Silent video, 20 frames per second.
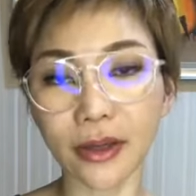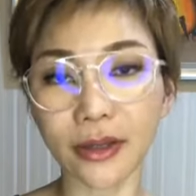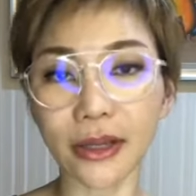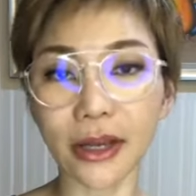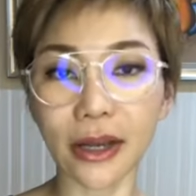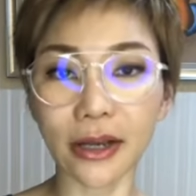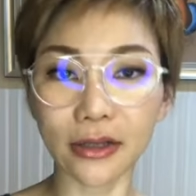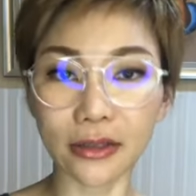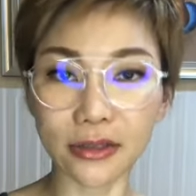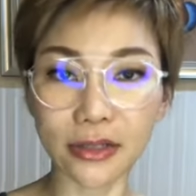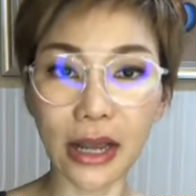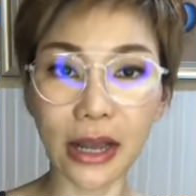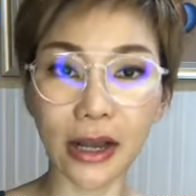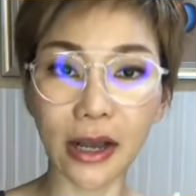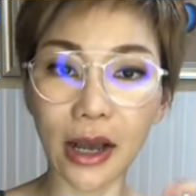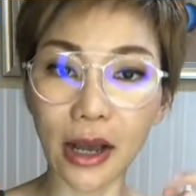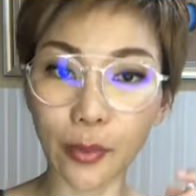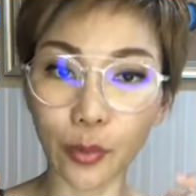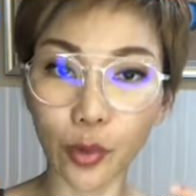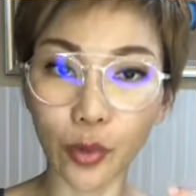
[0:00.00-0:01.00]
นะคะจาก
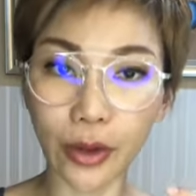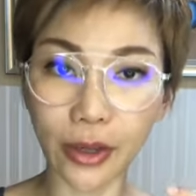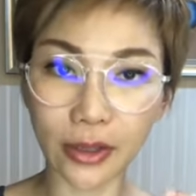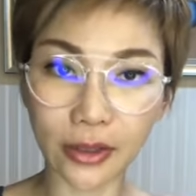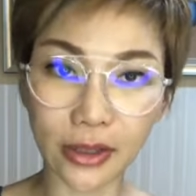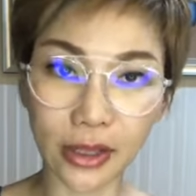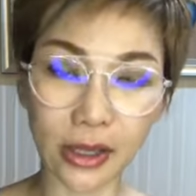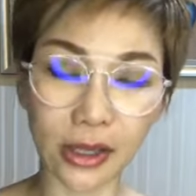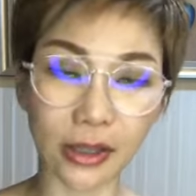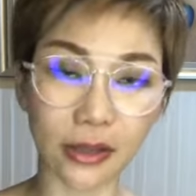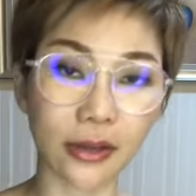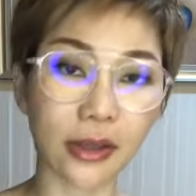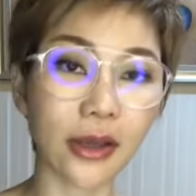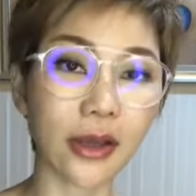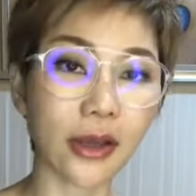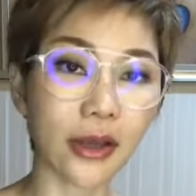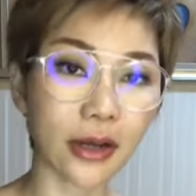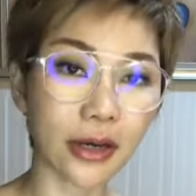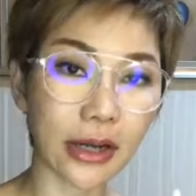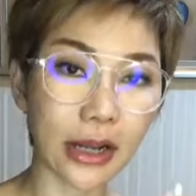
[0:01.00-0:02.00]
คาร์โบไฮเดรต
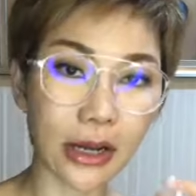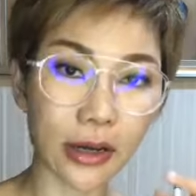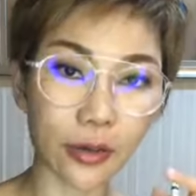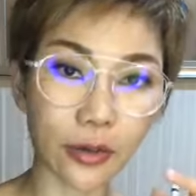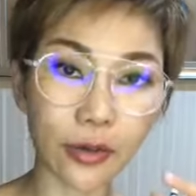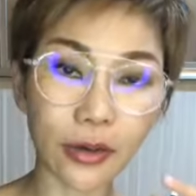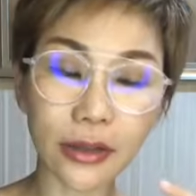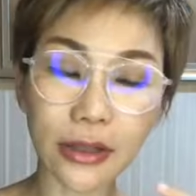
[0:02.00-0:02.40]
แล้ว